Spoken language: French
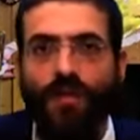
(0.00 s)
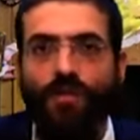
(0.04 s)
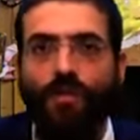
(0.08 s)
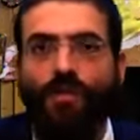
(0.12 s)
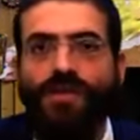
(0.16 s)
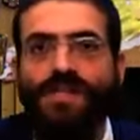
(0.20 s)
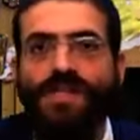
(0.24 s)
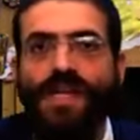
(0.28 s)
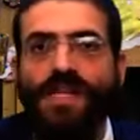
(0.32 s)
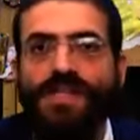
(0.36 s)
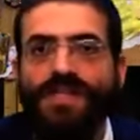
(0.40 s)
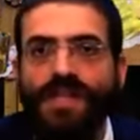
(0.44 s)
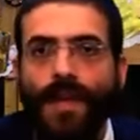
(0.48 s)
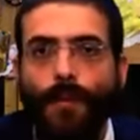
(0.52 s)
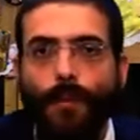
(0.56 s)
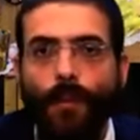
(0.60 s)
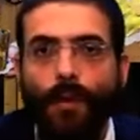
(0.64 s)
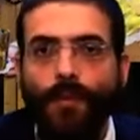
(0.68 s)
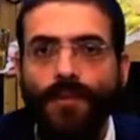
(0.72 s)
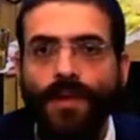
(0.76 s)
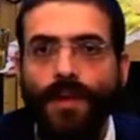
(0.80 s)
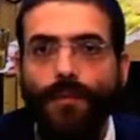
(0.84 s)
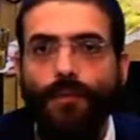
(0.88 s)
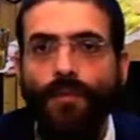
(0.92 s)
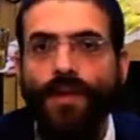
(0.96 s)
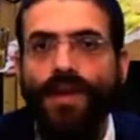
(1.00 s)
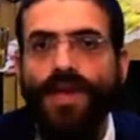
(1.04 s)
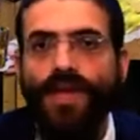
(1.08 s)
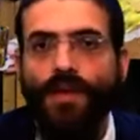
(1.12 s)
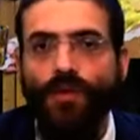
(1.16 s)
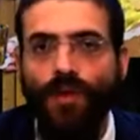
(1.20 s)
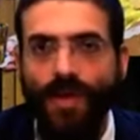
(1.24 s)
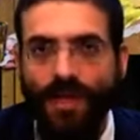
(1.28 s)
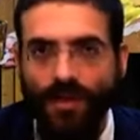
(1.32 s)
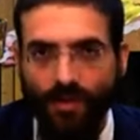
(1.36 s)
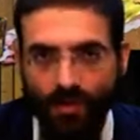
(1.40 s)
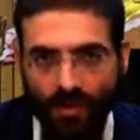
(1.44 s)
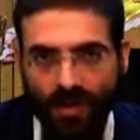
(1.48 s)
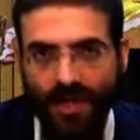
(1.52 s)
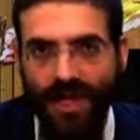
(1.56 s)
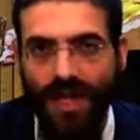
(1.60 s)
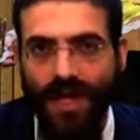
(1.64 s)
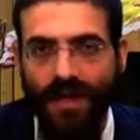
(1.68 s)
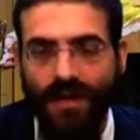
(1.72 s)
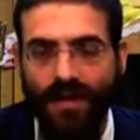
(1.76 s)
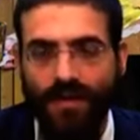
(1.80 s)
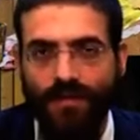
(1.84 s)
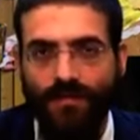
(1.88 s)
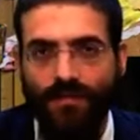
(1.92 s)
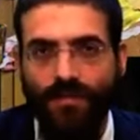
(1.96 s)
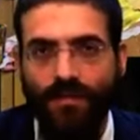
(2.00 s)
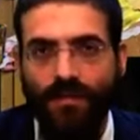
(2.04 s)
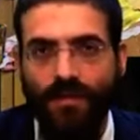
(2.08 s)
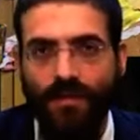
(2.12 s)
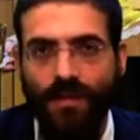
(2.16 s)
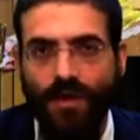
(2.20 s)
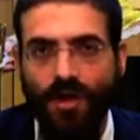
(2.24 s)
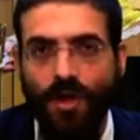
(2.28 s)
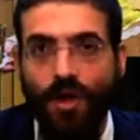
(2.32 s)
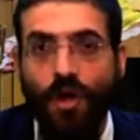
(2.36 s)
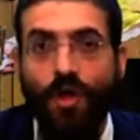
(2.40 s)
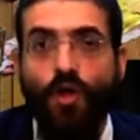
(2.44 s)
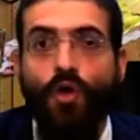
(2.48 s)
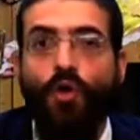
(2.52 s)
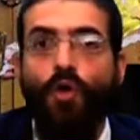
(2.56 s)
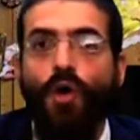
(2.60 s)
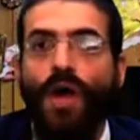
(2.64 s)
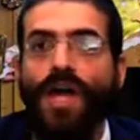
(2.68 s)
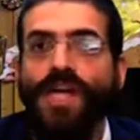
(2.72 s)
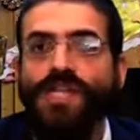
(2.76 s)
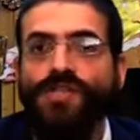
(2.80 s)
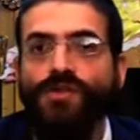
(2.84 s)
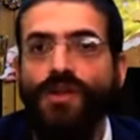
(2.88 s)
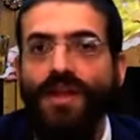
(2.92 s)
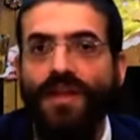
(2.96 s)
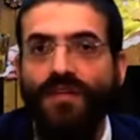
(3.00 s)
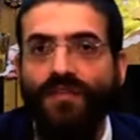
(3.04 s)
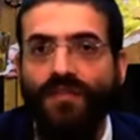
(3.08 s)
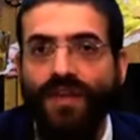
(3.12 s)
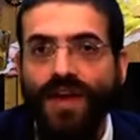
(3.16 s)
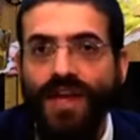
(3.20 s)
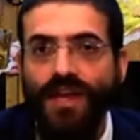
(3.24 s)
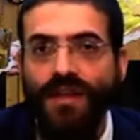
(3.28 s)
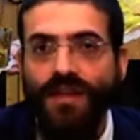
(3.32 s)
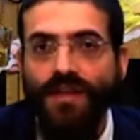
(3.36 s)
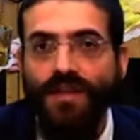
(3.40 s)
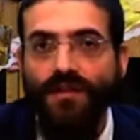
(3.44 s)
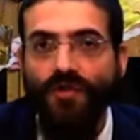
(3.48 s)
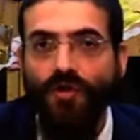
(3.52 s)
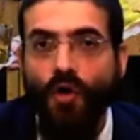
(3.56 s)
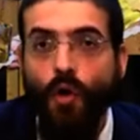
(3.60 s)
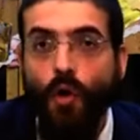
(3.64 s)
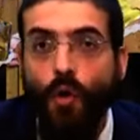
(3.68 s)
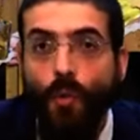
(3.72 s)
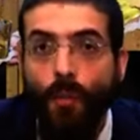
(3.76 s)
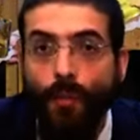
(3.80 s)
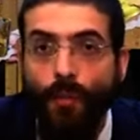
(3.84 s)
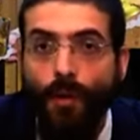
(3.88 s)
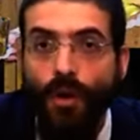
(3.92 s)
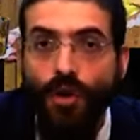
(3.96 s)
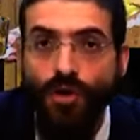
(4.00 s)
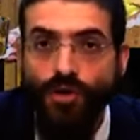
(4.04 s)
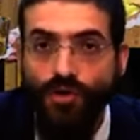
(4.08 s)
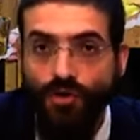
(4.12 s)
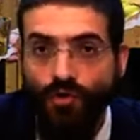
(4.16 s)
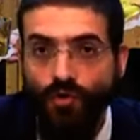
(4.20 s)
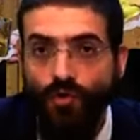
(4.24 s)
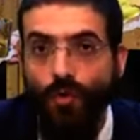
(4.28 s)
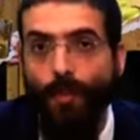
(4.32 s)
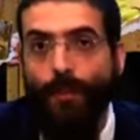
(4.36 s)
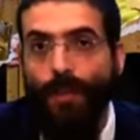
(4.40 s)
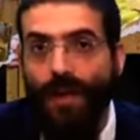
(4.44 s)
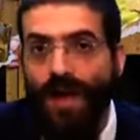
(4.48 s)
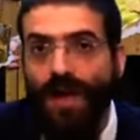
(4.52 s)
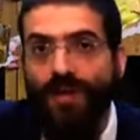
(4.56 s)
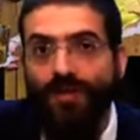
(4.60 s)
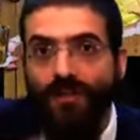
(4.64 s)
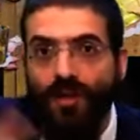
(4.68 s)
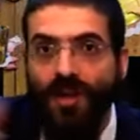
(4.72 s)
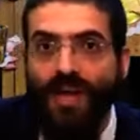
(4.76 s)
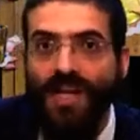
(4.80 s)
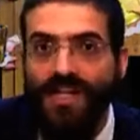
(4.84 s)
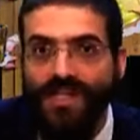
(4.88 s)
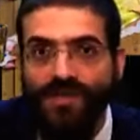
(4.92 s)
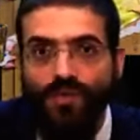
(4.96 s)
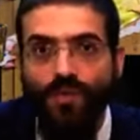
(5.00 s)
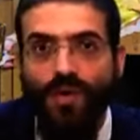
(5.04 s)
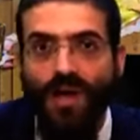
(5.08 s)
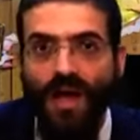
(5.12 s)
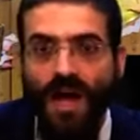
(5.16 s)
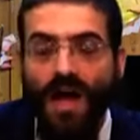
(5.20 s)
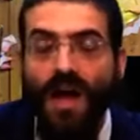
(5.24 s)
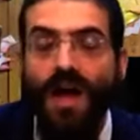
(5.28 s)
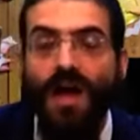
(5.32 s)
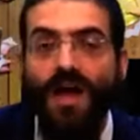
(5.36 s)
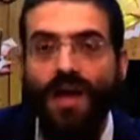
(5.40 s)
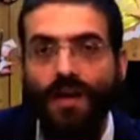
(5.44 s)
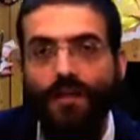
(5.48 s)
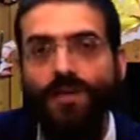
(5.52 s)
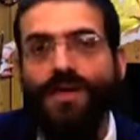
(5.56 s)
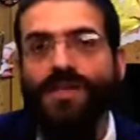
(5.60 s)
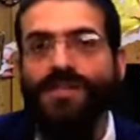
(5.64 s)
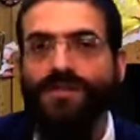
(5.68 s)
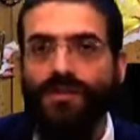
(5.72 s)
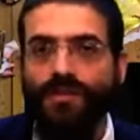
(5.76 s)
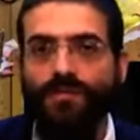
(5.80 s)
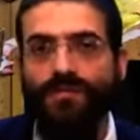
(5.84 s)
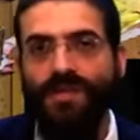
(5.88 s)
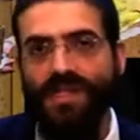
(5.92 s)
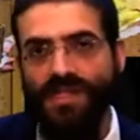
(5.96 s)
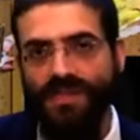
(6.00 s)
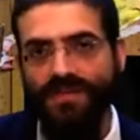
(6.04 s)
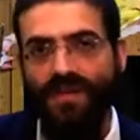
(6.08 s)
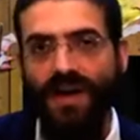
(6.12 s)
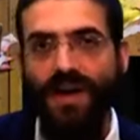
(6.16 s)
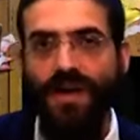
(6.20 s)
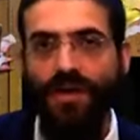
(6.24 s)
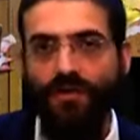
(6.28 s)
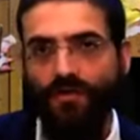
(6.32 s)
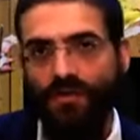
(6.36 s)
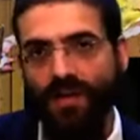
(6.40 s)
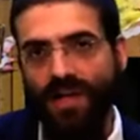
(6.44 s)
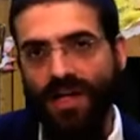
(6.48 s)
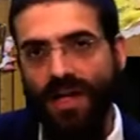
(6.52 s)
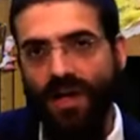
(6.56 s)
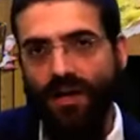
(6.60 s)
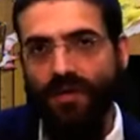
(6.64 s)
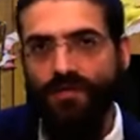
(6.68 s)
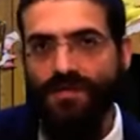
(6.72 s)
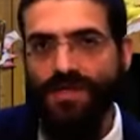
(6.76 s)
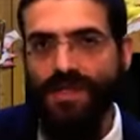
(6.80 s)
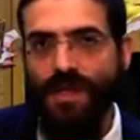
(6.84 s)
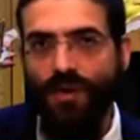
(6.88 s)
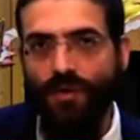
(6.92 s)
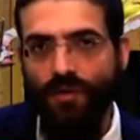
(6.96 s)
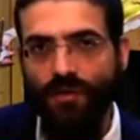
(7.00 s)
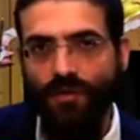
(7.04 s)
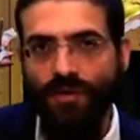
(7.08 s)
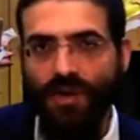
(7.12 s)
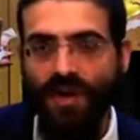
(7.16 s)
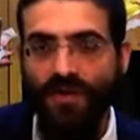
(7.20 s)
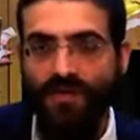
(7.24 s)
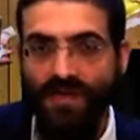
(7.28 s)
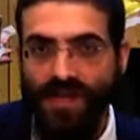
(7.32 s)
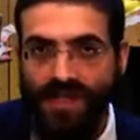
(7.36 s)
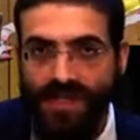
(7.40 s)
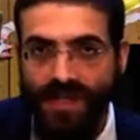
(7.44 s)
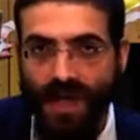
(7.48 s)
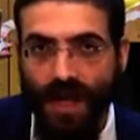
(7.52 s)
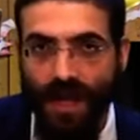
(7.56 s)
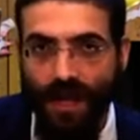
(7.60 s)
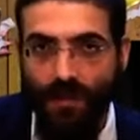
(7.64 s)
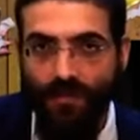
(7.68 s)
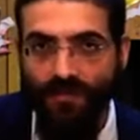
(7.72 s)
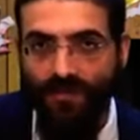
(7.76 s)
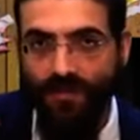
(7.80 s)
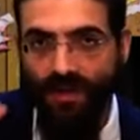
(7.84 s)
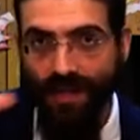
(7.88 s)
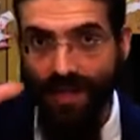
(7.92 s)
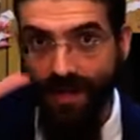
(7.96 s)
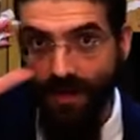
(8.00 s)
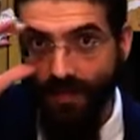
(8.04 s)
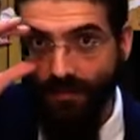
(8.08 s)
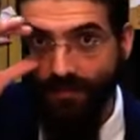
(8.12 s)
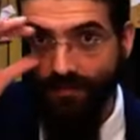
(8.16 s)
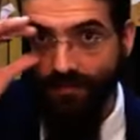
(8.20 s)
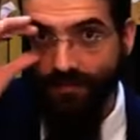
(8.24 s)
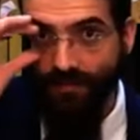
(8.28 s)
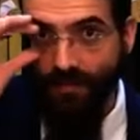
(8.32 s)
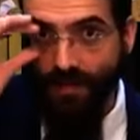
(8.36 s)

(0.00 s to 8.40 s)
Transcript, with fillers: Donc ça, c'est un premier point qui doit être clair. Le reste de la fête, quand on mange du pain dans la souka, eh ben c'est une mitzvah. En tous les cas, comme ça, le Rafet Sraim veut dire.